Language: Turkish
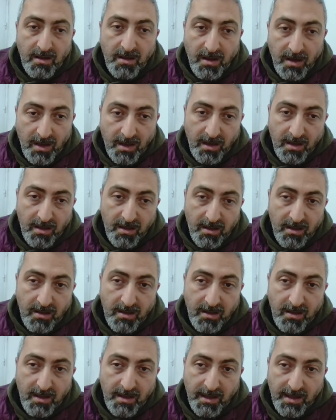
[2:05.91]
Ha,
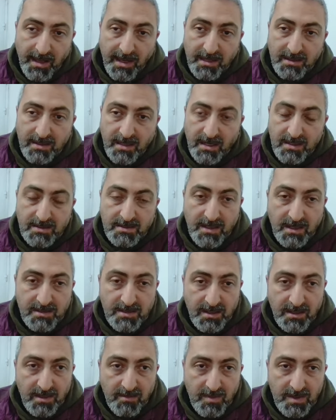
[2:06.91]
hektaş,
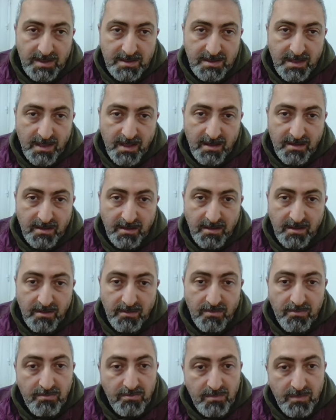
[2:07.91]
sasa gibi hisseler
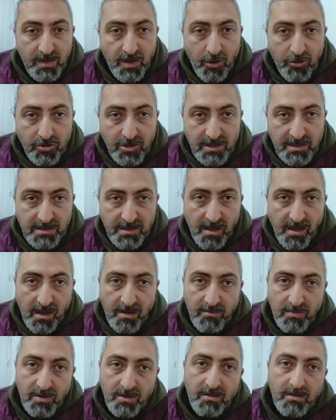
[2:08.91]
kötü
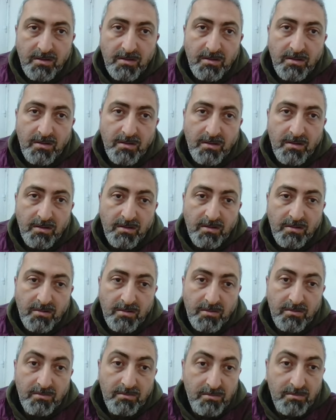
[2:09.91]
hisseler mi?
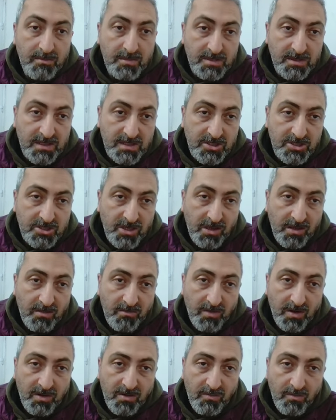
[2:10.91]

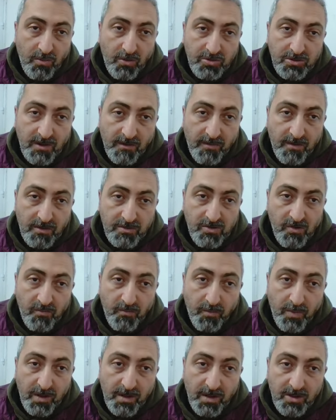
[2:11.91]
Sizce? Bakın Borsa
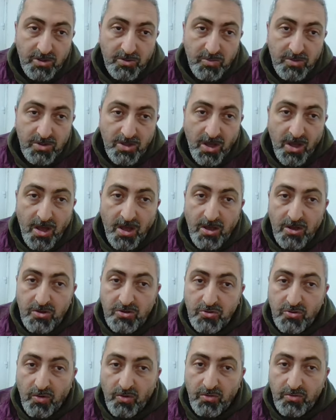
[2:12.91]
Filozof paylaşmış.
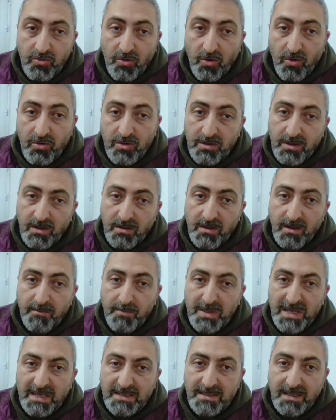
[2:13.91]
Son 10 yılda
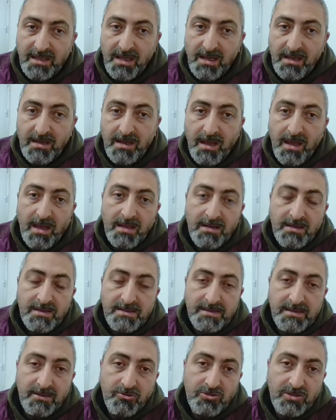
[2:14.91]
piyasa değeri en
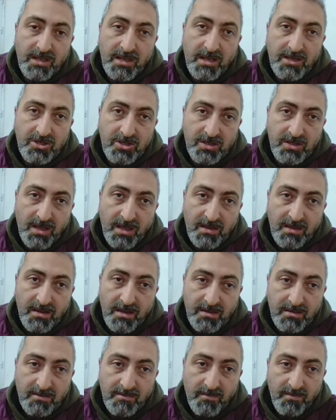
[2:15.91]
hızlı yükselen
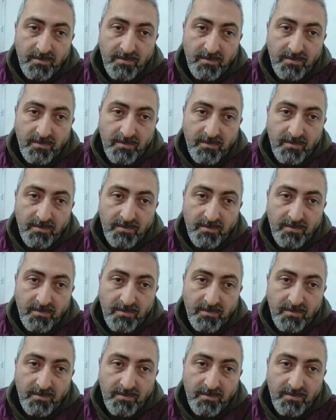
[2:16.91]
şirketler.